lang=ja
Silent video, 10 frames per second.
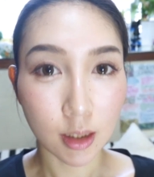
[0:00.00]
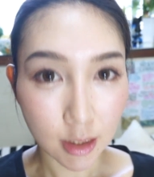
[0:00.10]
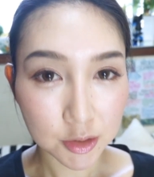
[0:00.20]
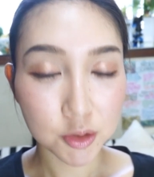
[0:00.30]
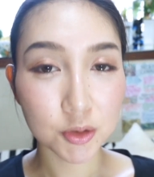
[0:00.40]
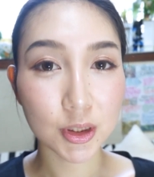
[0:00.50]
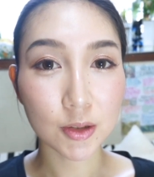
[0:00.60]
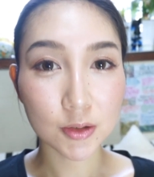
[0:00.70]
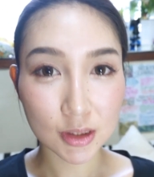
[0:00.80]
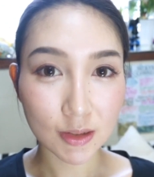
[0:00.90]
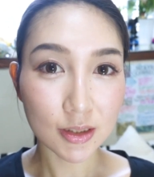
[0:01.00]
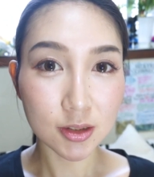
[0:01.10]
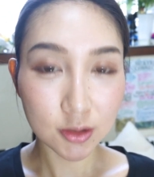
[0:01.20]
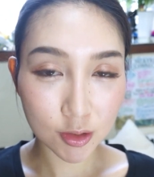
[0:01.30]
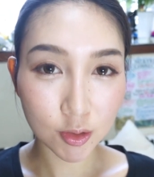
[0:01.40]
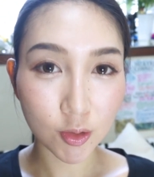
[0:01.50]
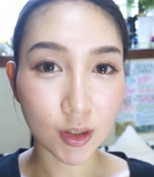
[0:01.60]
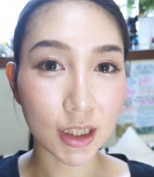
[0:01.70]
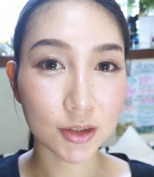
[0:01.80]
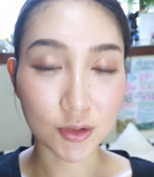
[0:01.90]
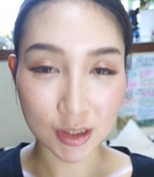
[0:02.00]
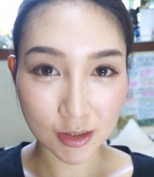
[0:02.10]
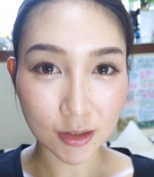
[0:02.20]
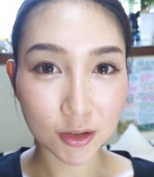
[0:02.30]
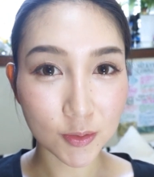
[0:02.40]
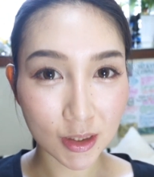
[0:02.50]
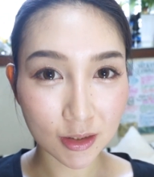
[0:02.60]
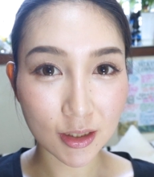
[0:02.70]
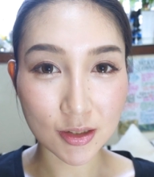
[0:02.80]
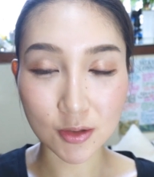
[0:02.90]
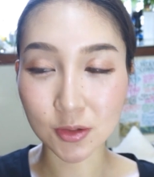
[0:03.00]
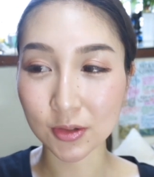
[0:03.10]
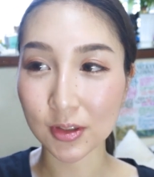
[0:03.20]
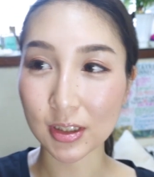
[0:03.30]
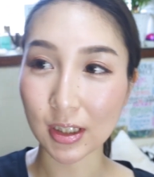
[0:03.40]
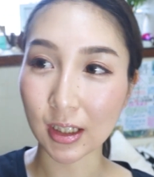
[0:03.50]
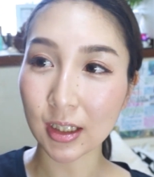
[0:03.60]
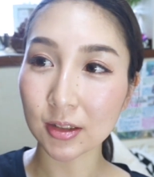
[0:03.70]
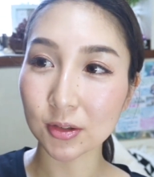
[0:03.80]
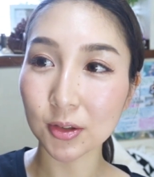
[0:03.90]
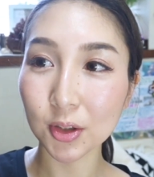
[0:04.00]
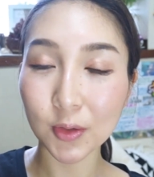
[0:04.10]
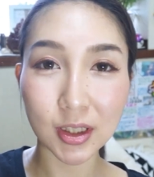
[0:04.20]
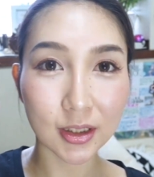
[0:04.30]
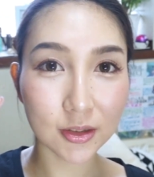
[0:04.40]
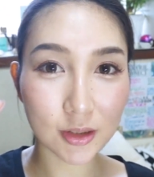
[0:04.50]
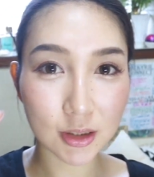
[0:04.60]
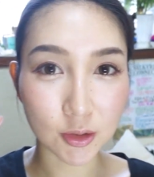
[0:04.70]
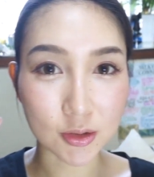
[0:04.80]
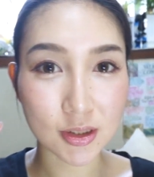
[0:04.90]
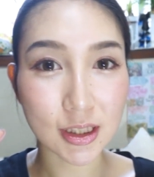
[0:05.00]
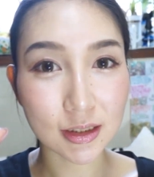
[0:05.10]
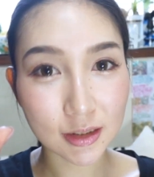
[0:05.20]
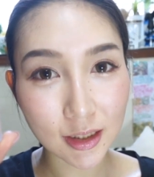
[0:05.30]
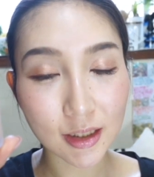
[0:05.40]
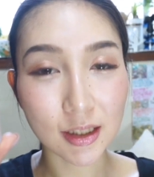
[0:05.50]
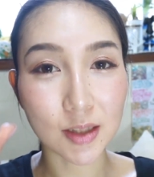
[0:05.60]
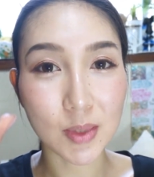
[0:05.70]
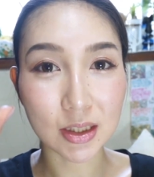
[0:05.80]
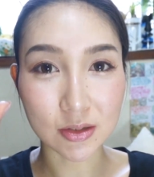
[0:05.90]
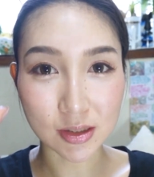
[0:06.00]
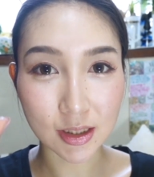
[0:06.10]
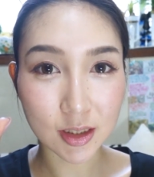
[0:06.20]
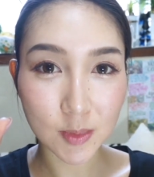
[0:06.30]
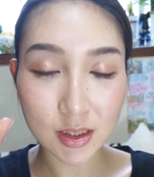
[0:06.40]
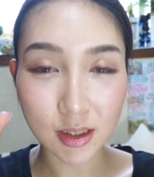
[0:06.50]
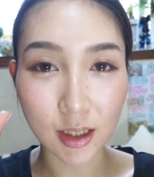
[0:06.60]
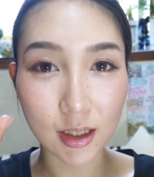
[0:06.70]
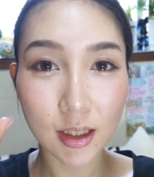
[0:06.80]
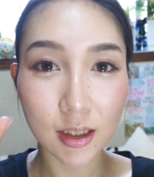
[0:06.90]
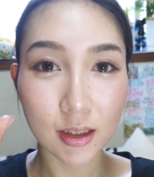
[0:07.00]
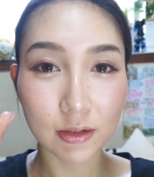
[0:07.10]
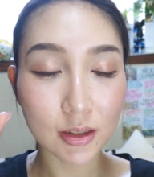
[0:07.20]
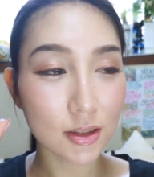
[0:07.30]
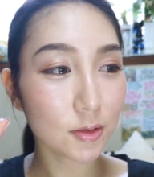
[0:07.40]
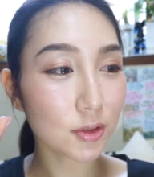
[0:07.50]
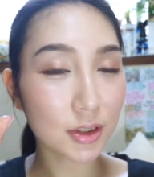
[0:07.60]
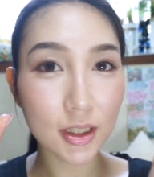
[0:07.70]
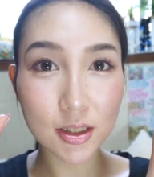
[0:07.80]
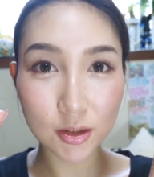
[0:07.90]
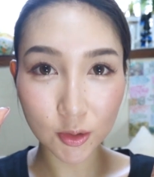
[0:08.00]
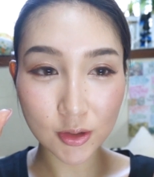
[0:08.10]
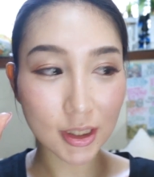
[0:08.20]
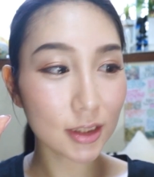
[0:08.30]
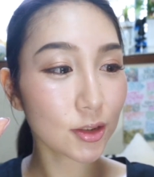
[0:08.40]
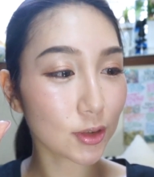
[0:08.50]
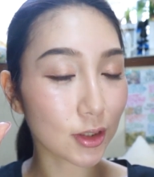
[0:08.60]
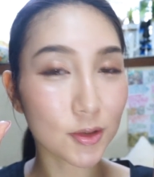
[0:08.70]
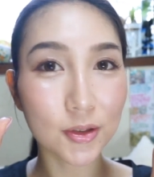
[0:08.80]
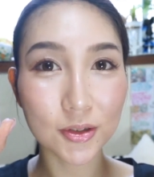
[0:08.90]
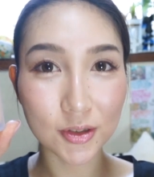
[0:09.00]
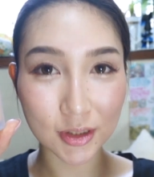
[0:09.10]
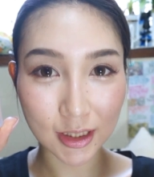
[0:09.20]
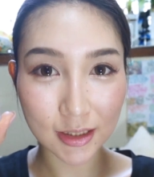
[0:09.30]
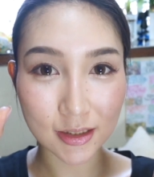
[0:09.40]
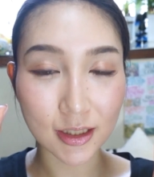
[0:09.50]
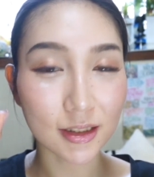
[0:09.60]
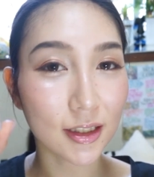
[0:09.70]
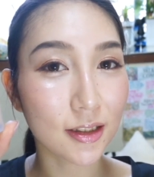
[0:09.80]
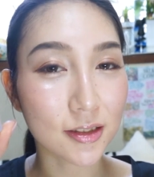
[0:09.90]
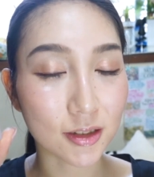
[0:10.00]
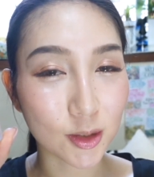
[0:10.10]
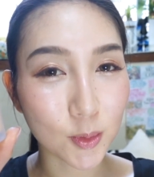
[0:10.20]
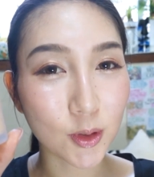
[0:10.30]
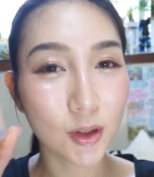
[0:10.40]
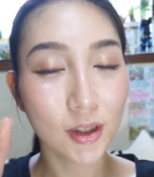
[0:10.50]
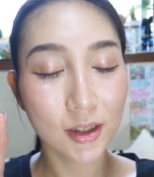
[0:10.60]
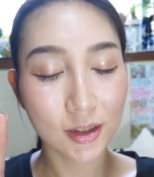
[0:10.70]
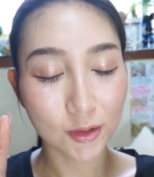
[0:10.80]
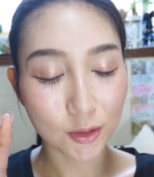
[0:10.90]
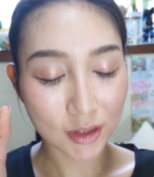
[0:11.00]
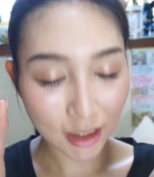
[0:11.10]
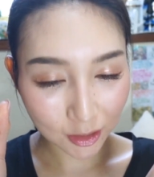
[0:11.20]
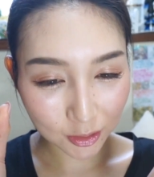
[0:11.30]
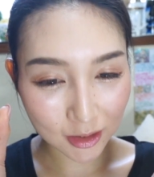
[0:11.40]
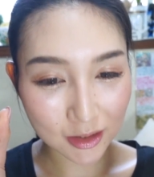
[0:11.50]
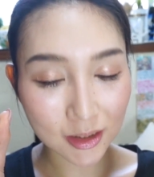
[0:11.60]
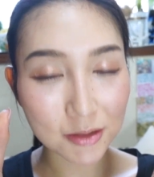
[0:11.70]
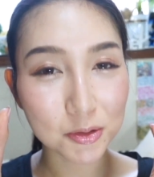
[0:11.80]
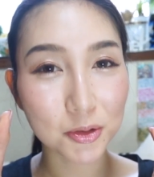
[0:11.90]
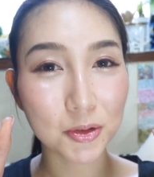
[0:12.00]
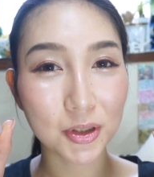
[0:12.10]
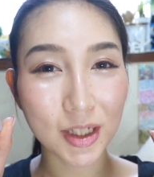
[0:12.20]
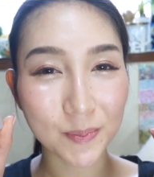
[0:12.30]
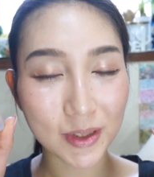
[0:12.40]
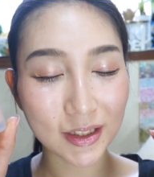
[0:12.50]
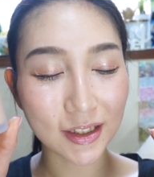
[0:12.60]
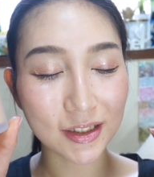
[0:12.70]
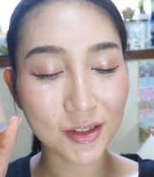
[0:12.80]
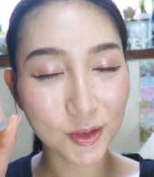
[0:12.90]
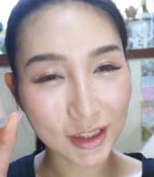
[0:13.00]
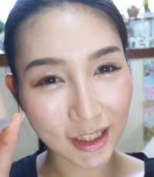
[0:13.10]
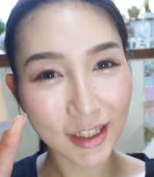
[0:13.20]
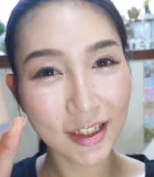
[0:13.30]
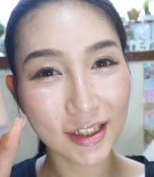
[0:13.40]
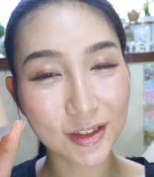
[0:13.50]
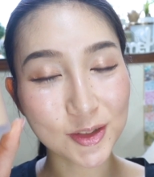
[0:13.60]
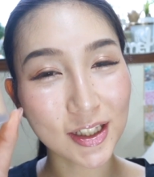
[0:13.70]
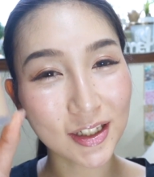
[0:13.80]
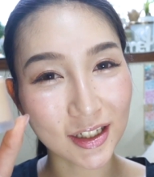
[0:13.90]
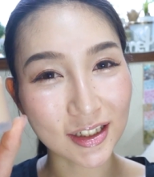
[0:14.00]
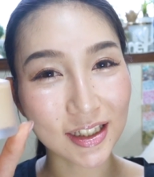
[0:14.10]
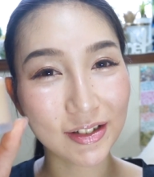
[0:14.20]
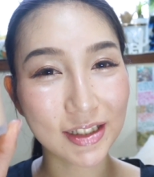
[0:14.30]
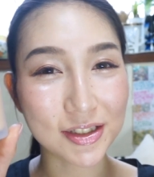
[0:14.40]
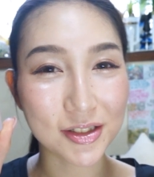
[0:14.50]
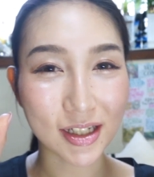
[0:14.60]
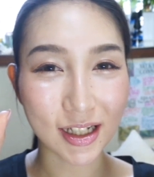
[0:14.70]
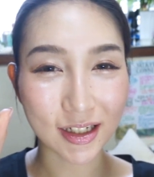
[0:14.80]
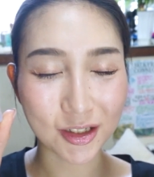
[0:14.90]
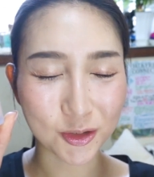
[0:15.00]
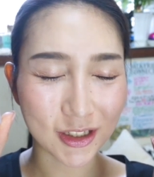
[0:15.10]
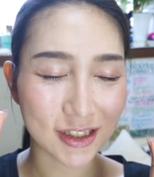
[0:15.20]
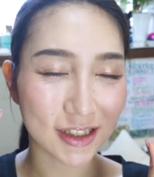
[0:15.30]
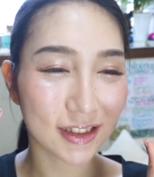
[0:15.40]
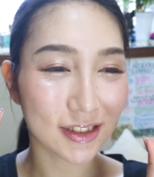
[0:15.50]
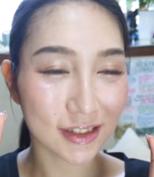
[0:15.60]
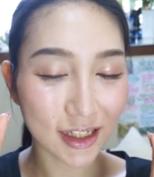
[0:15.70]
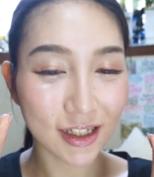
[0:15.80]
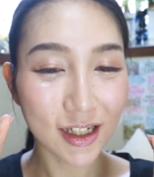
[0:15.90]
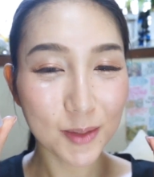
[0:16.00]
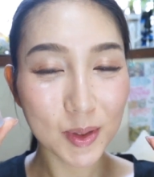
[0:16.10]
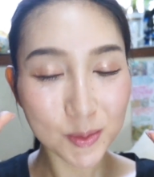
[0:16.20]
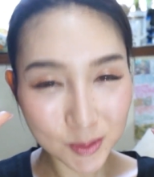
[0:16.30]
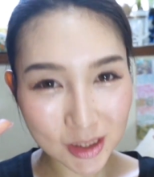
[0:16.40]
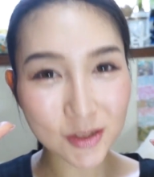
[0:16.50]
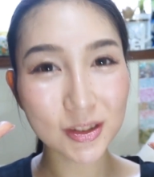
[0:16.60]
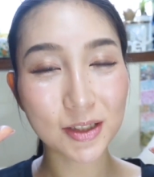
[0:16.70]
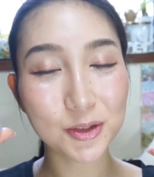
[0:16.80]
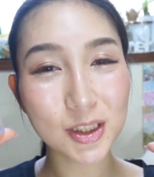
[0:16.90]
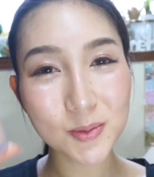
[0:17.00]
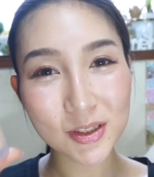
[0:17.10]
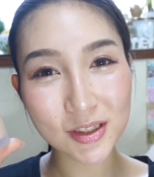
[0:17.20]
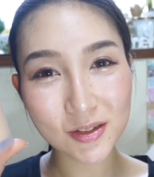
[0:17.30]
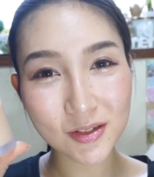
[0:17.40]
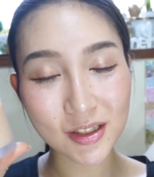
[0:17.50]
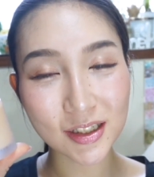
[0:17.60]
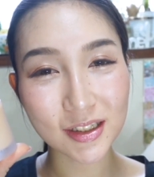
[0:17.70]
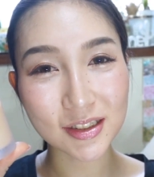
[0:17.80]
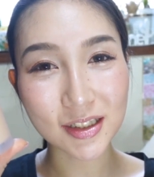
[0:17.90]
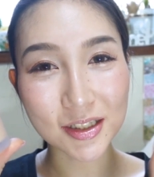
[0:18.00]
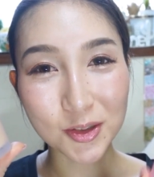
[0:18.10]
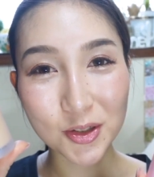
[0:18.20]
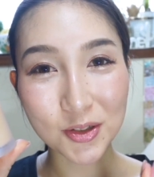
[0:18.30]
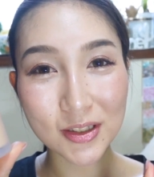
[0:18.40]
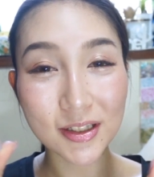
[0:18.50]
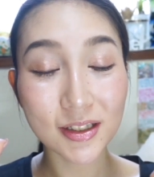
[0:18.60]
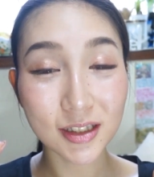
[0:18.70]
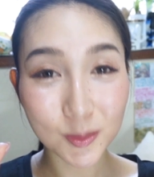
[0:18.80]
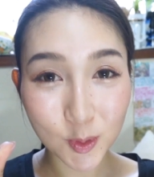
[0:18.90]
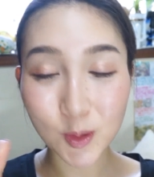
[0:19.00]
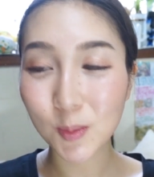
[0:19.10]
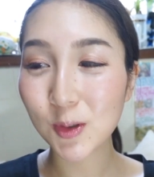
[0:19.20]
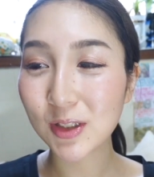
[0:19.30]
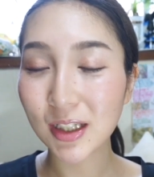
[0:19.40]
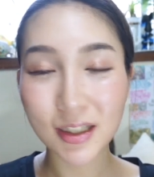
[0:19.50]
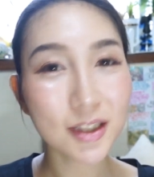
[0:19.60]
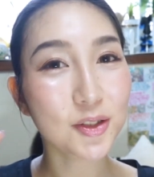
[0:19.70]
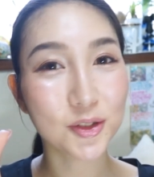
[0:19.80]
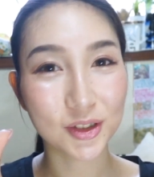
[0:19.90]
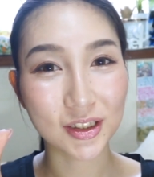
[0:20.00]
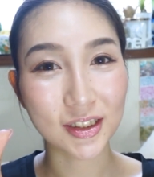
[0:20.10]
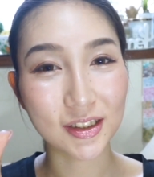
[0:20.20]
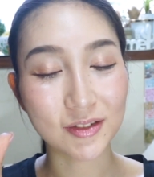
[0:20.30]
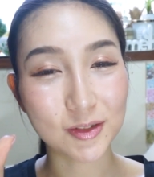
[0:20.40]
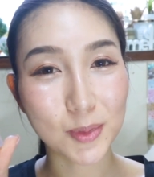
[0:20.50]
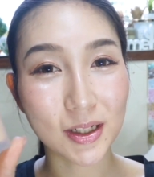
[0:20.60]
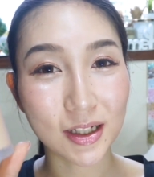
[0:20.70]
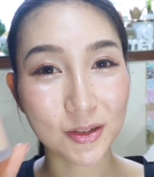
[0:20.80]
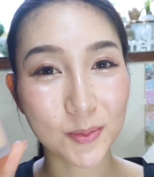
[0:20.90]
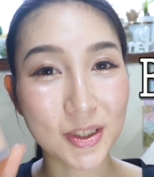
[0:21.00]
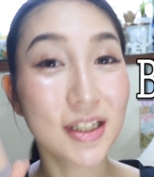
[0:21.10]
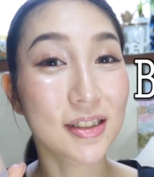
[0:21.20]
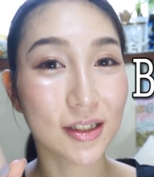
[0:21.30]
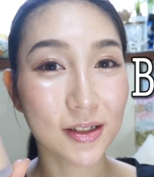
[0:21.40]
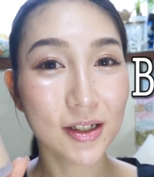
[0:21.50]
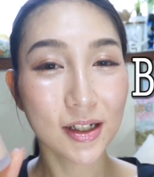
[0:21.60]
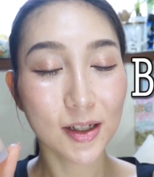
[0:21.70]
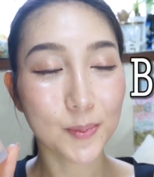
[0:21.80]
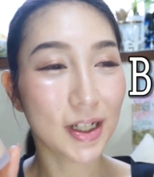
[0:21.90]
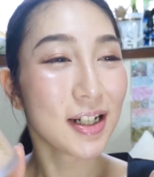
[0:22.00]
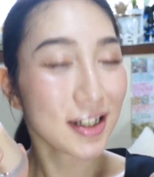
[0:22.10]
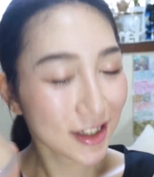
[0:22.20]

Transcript: はい、ということで本日はスックの春の新作のファンデーション、こちらヌードウェアリクイドを使って、えー、メイクしていきました。私はこの下地とセットで購入して使ったんですけども、このセットで使うことによりやっぱりよりね良さが際立つんじゃないかなと感じたんですが、まあ、もちろんねお手持ちの、えー、下地と一緒に使っても問題ないというふうにばあの ビーエー さんばば